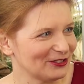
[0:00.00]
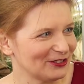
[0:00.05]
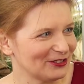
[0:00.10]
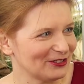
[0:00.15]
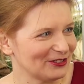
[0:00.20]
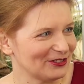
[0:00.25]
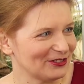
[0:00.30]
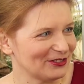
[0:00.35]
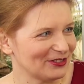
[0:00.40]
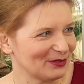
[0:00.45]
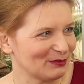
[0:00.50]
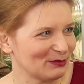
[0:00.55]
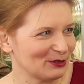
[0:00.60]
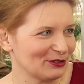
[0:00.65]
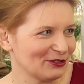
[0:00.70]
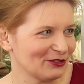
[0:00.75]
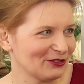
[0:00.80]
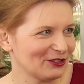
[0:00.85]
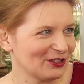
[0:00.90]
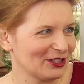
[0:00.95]
i jakby
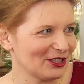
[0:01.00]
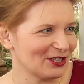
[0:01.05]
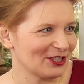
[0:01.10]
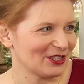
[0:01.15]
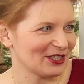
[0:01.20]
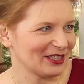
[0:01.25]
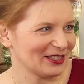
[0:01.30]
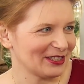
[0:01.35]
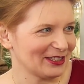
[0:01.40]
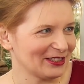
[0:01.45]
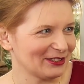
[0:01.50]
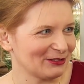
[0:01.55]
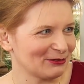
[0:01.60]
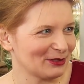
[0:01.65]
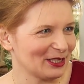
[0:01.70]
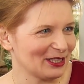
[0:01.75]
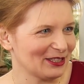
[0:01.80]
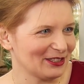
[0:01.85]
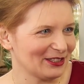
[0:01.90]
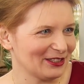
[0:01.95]
to nie jest takie
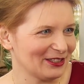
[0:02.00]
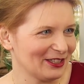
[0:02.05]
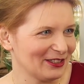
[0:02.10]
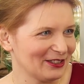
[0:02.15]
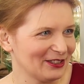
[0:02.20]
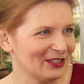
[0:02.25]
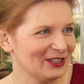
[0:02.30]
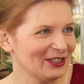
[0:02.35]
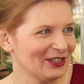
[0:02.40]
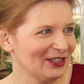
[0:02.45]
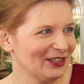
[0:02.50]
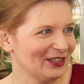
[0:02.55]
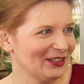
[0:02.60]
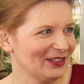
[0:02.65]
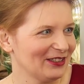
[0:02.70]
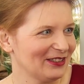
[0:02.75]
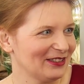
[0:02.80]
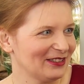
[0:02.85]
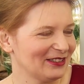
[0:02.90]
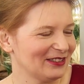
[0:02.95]
naturalne jak
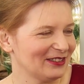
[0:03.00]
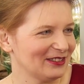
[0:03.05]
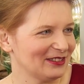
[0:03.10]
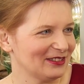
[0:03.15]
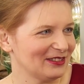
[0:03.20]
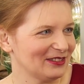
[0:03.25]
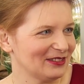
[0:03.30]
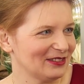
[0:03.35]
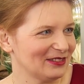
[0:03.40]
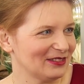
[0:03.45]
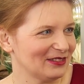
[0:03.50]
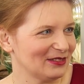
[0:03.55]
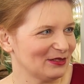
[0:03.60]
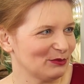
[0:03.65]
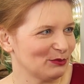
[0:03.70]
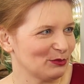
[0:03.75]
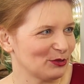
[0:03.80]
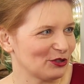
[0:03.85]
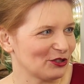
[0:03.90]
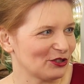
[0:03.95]

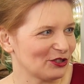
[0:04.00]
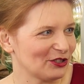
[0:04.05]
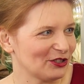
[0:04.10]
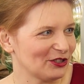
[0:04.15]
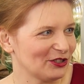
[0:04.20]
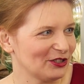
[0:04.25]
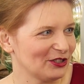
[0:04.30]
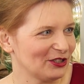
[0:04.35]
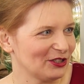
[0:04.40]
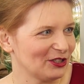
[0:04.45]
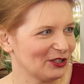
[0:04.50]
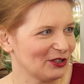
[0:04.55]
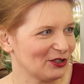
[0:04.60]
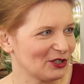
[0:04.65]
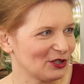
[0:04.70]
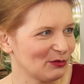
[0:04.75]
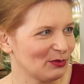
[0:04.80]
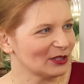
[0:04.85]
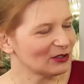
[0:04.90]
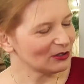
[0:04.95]
e, przy innych
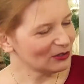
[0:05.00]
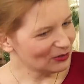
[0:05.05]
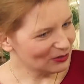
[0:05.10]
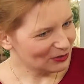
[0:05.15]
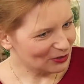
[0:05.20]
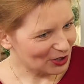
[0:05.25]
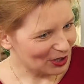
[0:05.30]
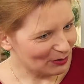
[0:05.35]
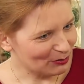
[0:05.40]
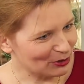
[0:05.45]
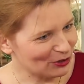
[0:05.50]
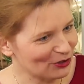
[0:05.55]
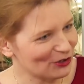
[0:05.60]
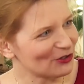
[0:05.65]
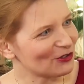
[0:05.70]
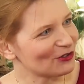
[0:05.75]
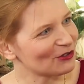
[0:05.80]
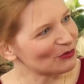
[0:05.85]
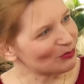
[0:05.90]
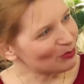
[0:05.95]
osobach. To trzeba
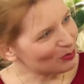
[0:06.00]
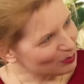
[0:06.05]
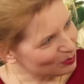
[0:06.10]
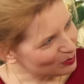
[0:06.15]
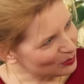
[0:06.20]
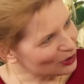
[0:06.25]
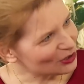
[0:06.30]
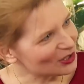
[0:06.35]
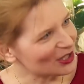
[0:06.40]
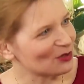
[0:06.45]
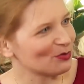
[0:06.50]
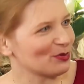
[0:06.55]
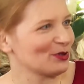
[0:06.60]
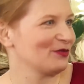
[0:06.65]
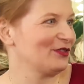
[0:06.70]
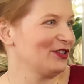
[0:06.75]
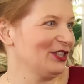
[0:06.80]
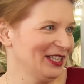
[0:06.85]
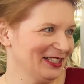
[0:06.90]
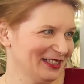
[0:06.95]
mieć, dostać
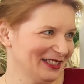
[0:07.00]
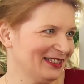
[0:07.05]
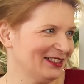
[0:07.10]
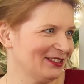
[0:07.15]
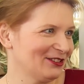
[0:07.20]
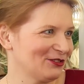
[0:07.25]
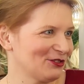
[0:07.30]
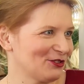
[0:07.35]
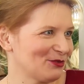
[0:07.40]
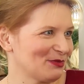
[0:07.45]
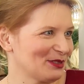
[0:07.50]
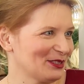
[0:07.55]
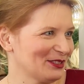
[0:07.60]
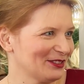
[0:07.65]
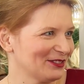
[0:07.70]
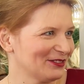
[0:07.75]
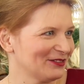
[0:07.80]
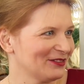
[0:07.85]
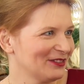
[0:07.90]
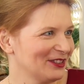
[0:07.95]
pozwolenie na to, żeby
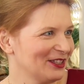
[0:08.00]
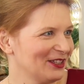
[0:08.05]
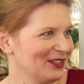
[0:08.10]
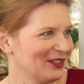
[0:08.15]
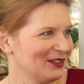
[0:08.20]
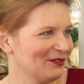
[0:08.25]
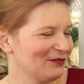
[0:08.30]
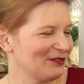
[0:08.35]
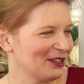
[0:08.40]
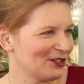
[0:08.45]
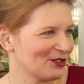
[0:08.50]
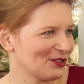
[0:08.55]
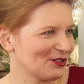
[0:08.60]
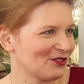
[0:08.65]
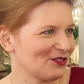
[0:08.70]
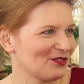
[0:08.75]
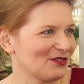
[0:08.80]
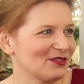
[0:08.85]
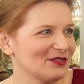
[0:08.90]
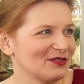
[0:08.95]

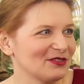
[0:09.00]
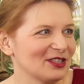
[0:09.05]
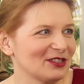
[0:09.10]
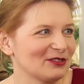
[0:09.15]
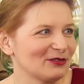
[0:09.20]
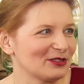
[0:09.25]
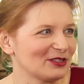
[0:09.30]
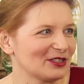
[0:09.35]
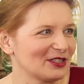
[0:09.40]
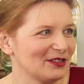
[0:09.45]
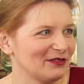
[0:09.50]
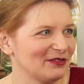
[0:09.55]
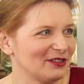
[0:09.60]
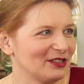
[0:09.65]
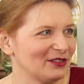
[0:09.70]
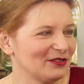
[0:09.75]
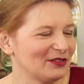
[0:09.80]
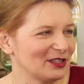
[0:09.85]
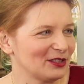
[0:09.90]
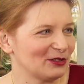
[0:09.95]
wejść w taką
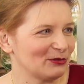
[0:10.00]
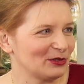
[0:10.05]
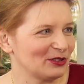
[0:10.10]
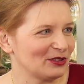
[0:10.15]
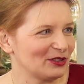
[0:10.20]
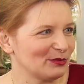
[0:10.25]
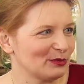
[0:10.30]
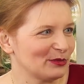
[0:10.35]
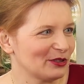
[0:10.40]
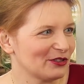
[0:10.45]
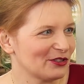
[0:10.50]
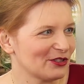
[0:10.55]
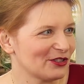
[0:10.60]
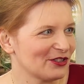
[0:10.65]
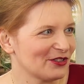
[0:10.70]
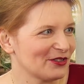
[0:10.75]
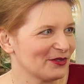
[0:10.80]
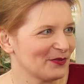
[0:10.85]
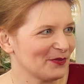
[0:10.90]
strefę i w taką intymność.